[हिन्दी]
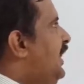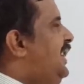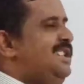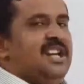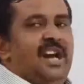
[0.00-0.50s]

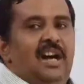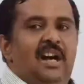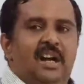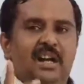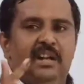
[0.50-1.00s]
कि
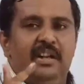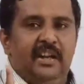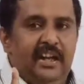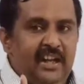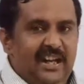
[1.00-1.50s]
जहाँ
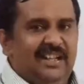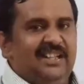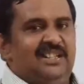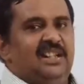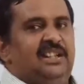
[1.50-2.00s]
एक
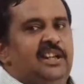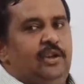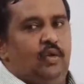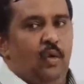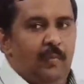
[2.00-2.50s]
स्थिति
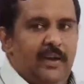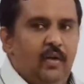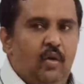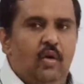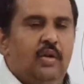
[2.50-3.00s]
कॉमन
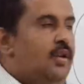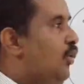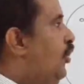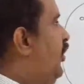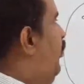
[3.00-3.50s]
हो
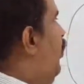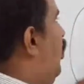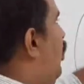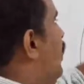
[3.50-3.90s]
और वो